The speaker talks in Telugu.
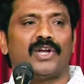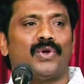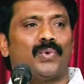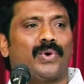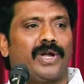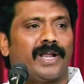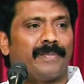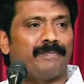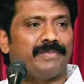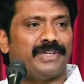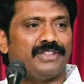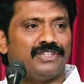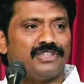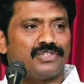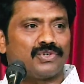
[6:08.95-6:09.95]
నువ్వు నమ్మి
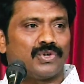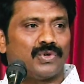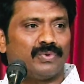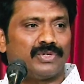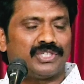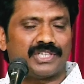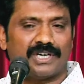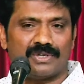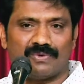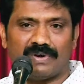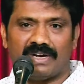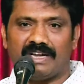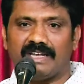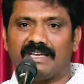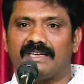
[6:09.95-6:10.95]
తీసుకుని
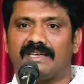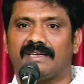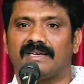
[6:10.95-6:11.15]
వచ్చినటువంటి